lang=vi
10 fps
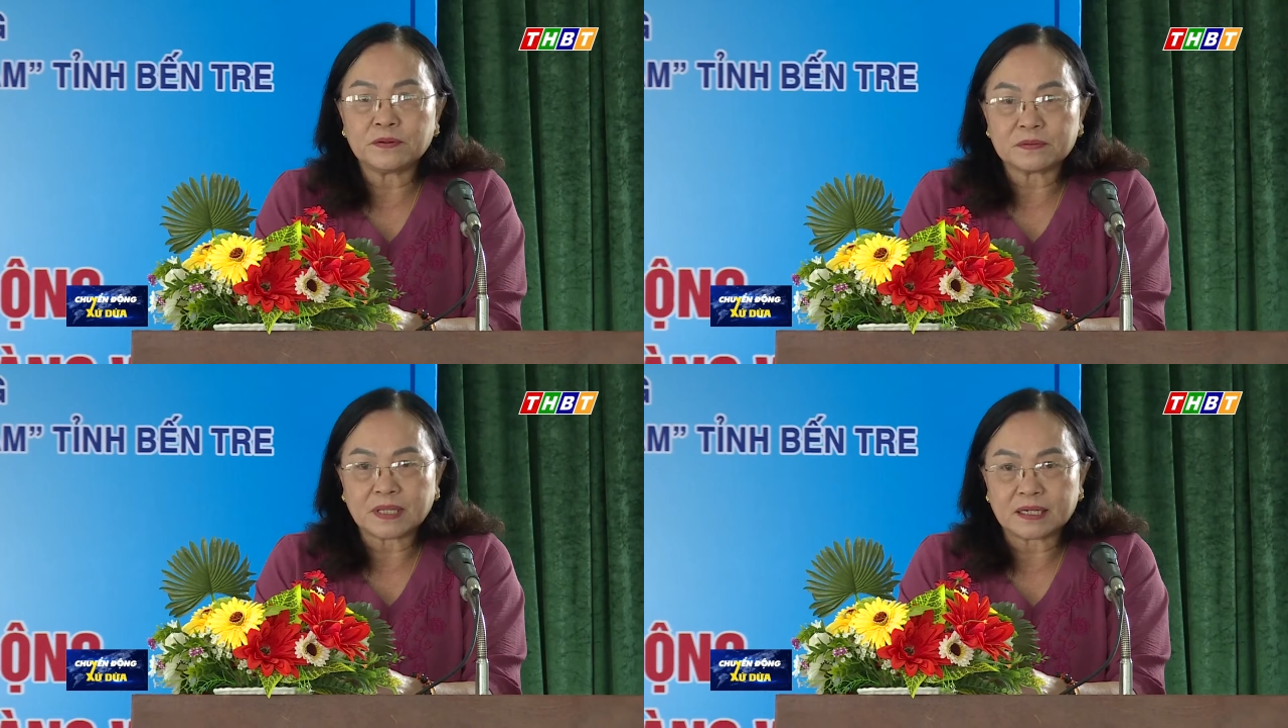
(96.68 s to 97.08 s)

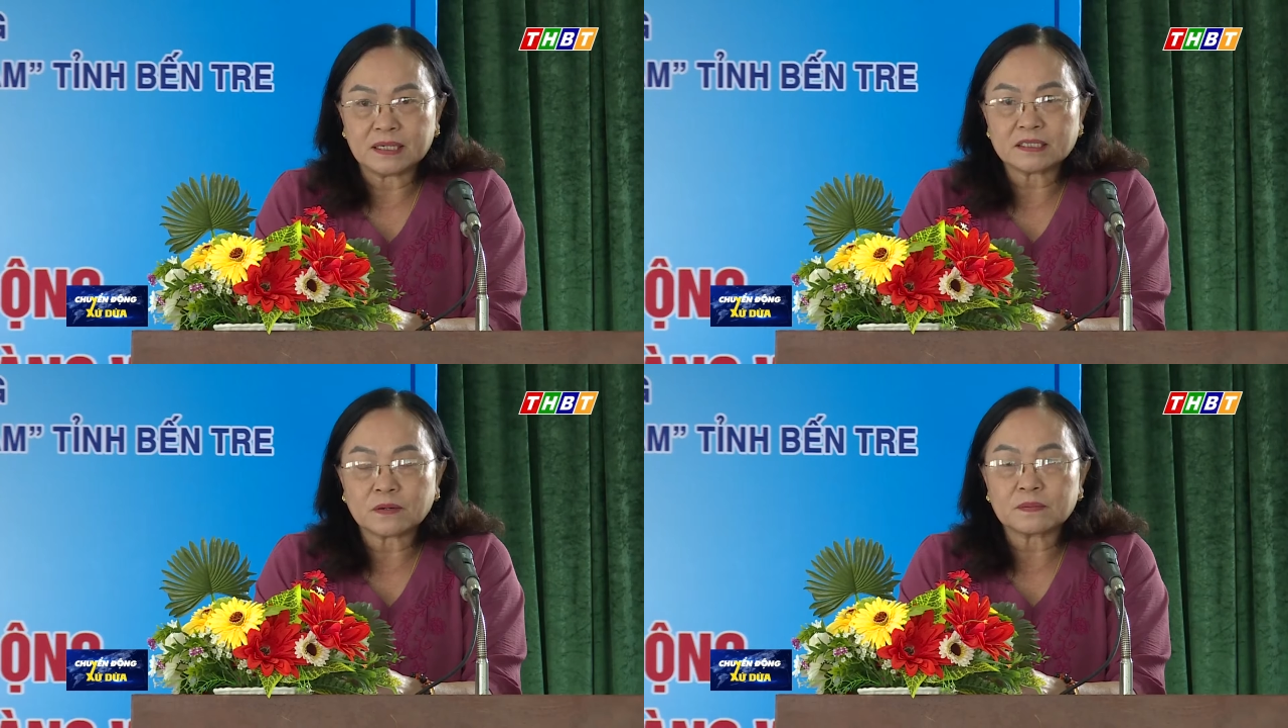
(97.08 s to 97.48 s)
nhằm
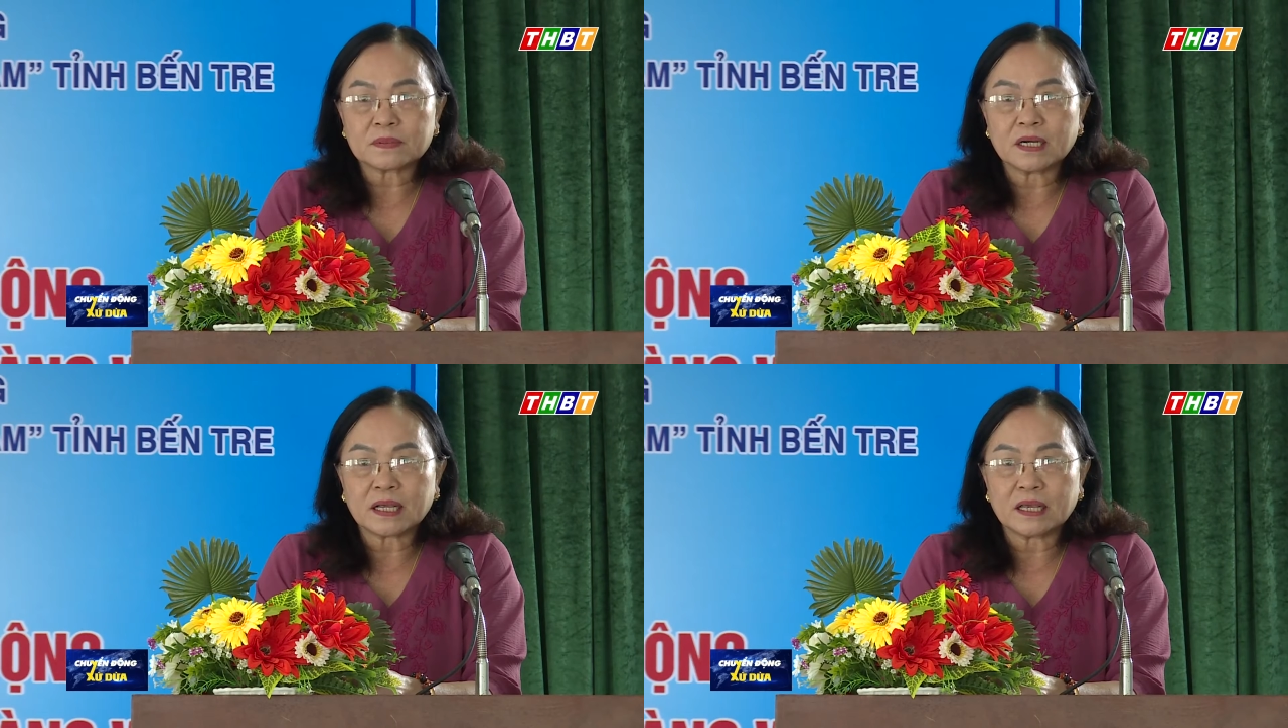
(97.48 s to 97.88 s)
triển khai
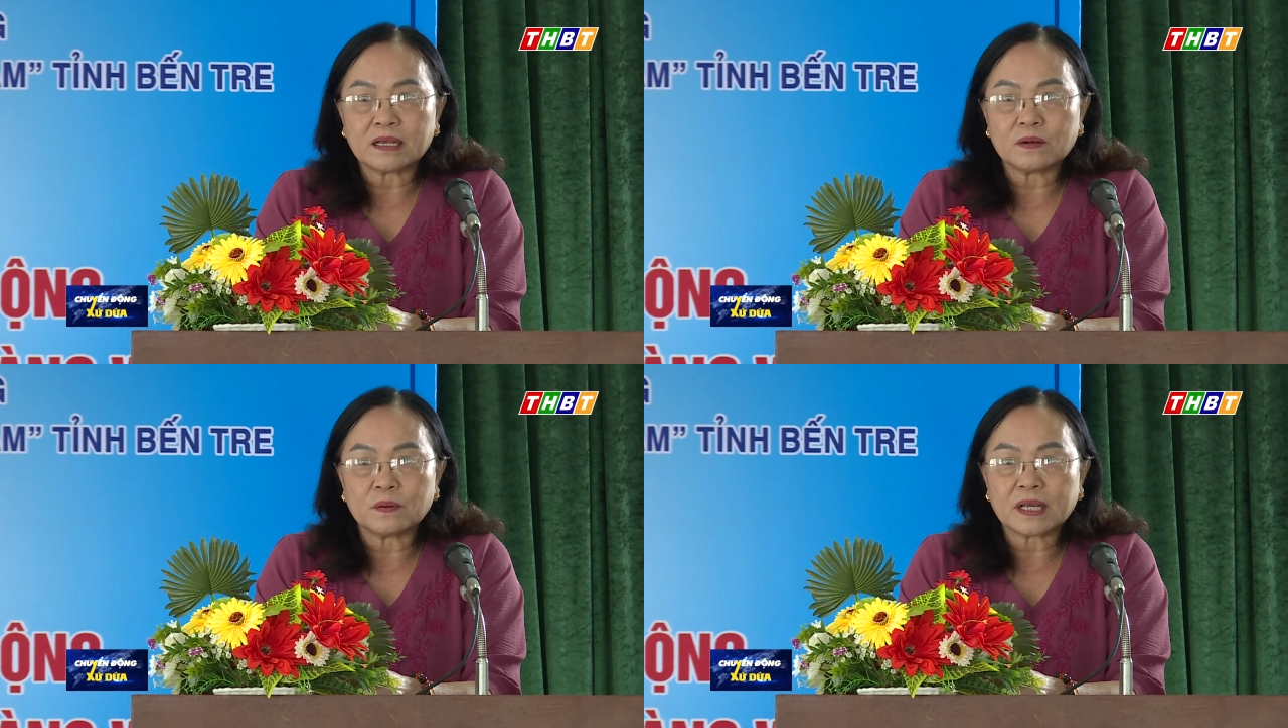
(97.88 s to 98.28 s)
các nội dung
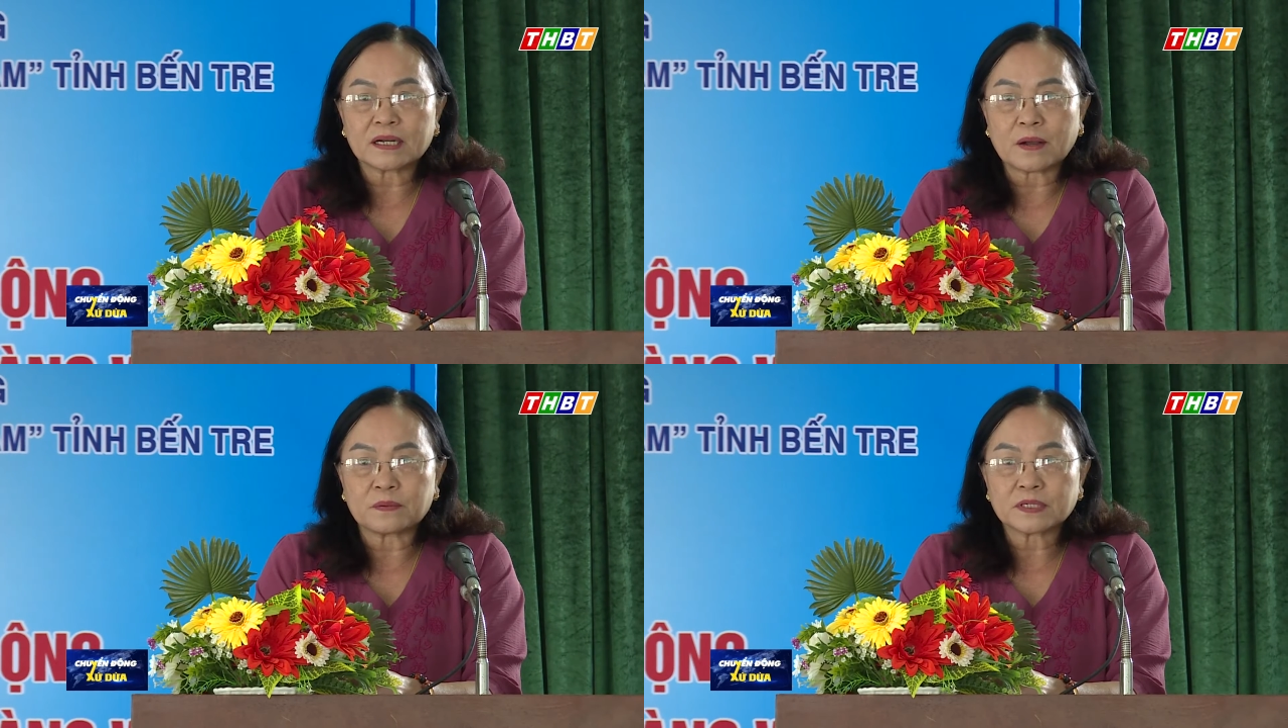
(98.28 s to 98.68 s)
cuộc vận
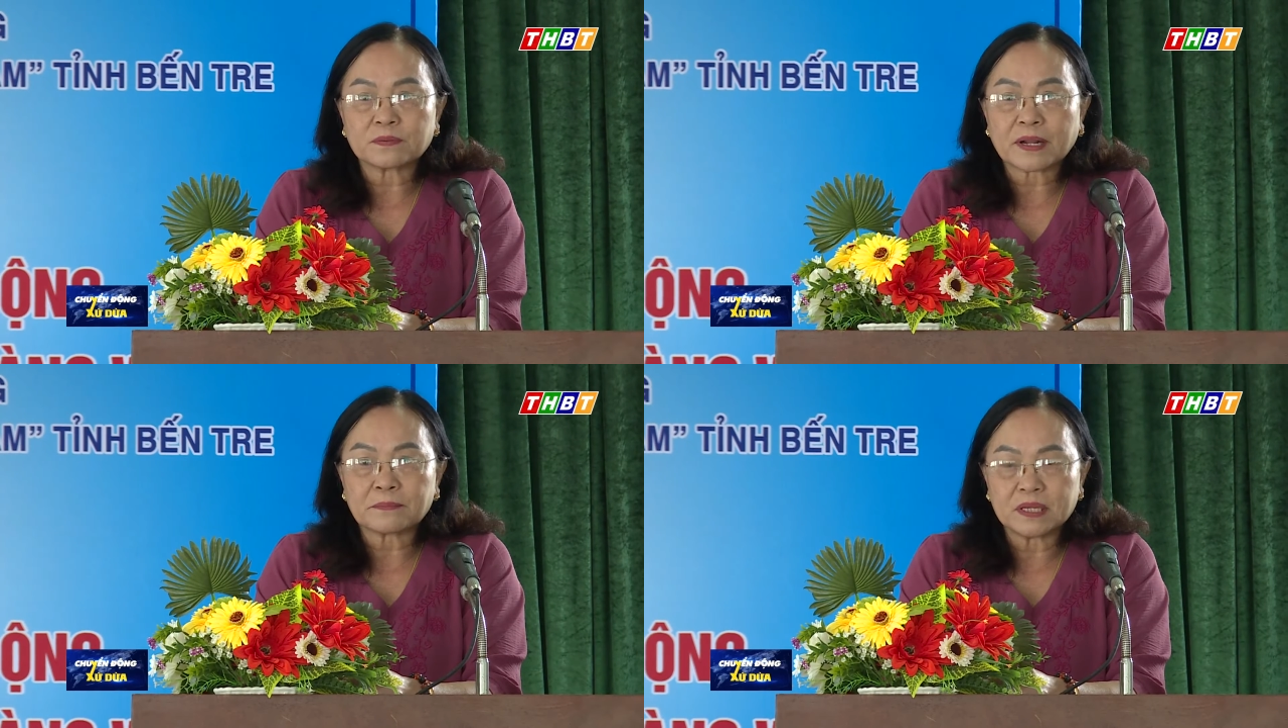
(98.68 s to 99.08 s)
động năm
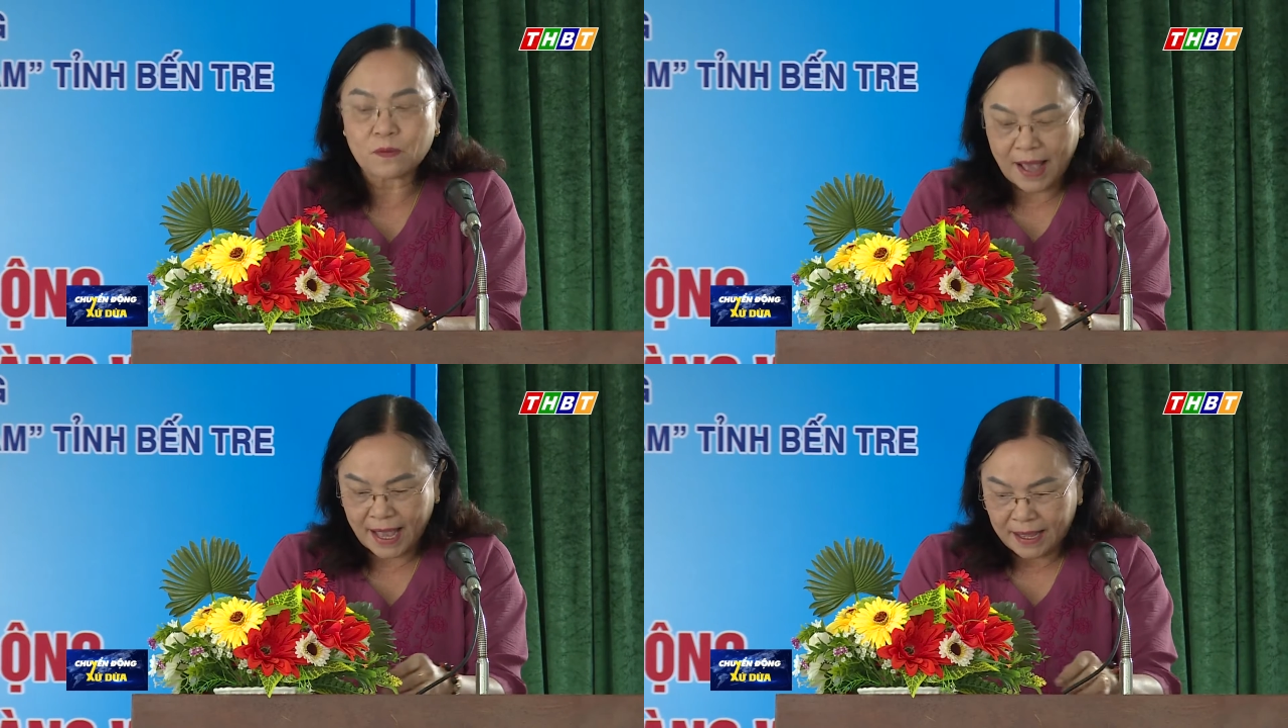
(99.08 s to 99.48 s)

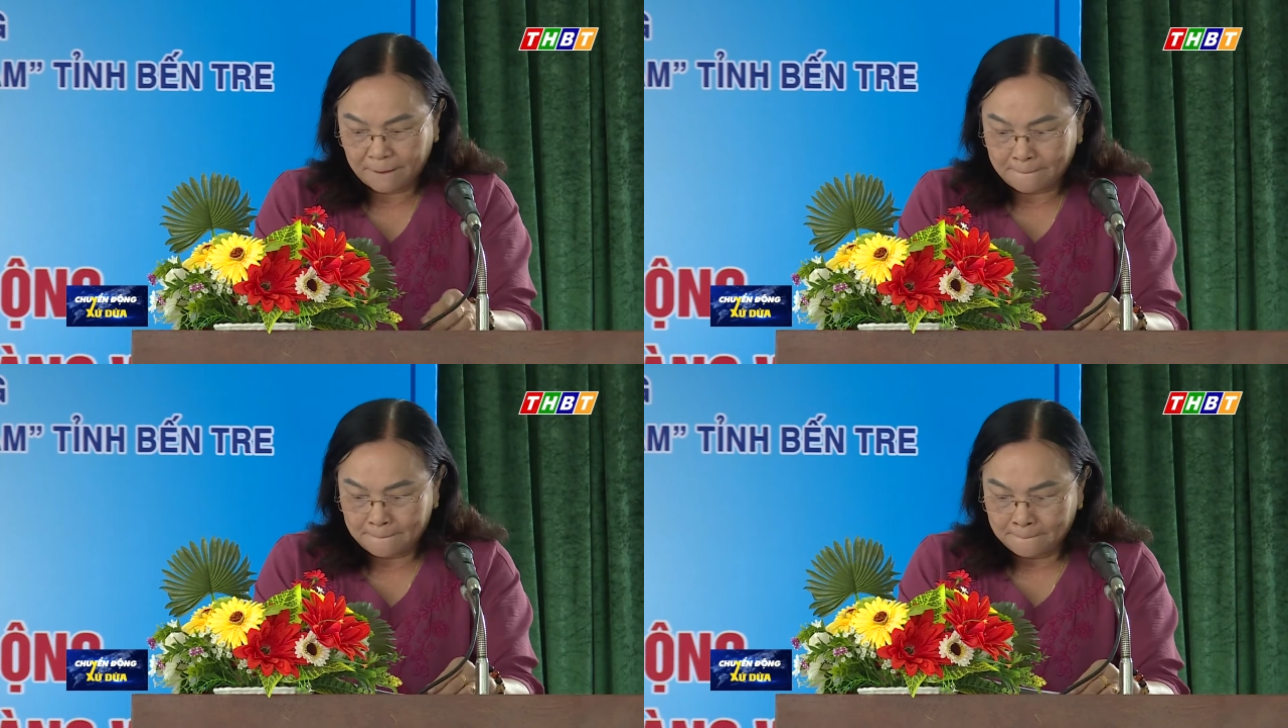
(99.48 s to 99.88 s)

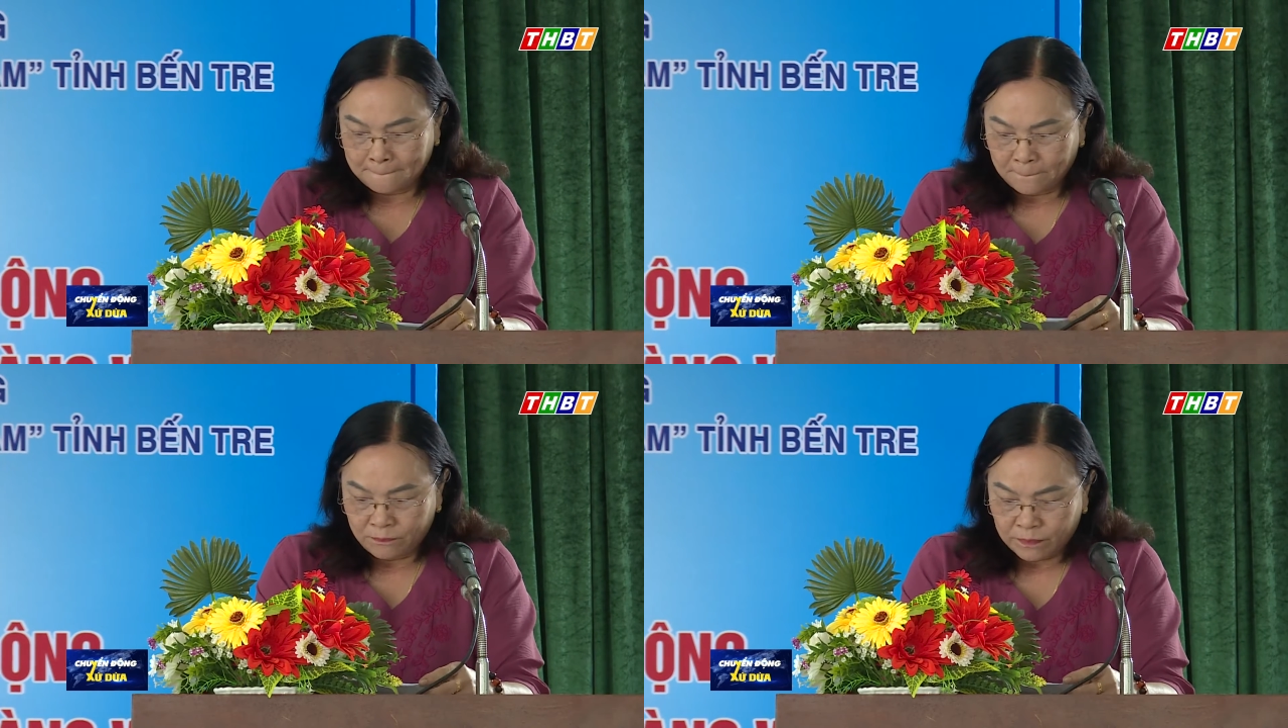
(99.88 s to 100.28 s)
2023
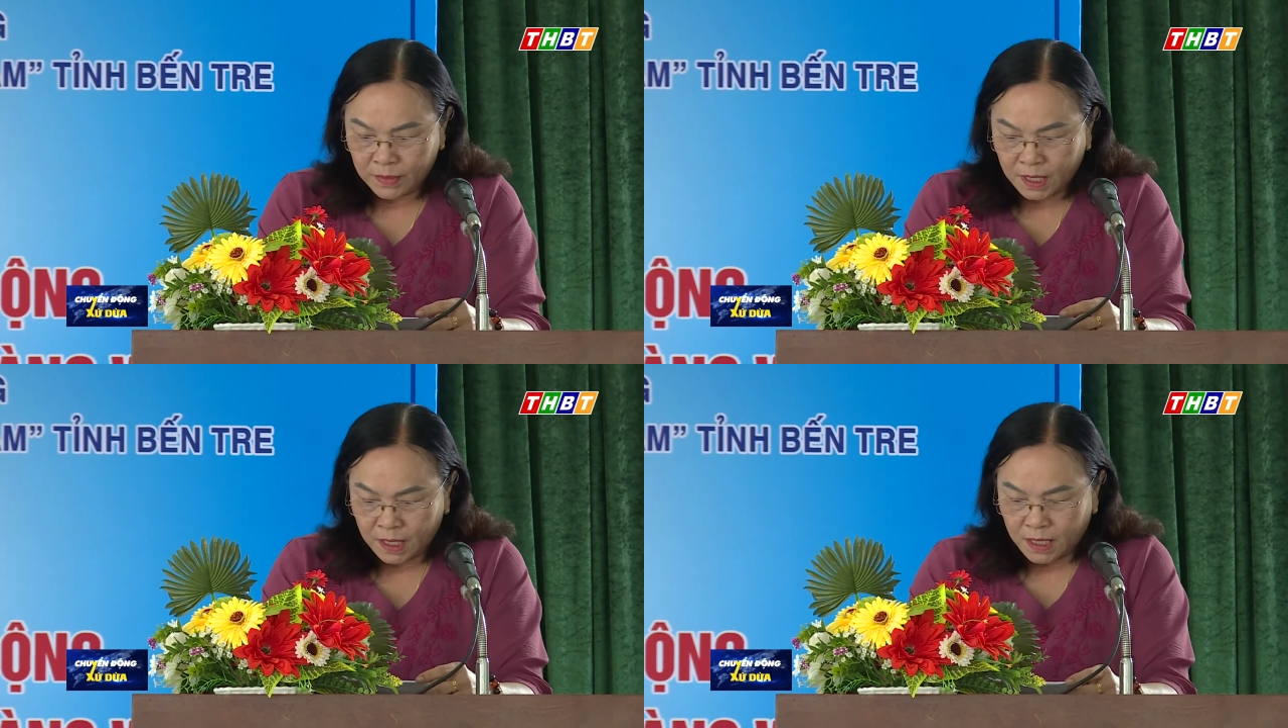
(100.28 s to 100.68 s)
đạt kết quả
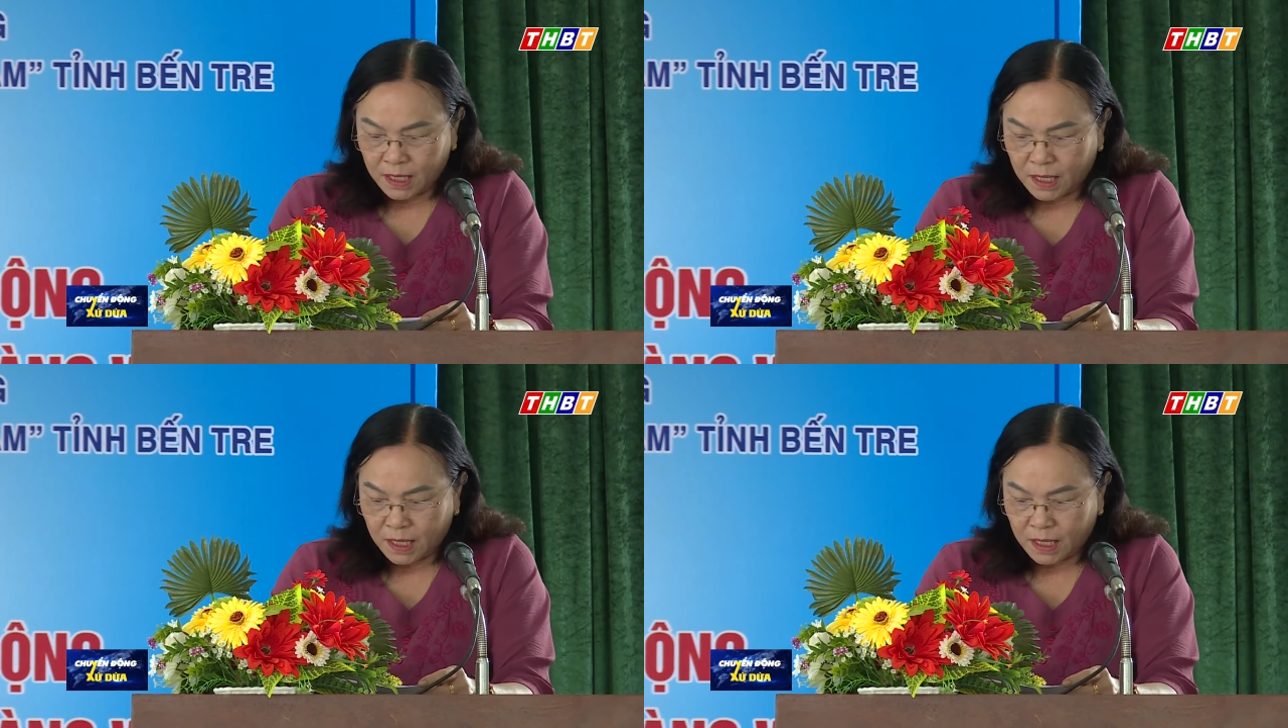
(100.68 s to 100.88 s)
tốt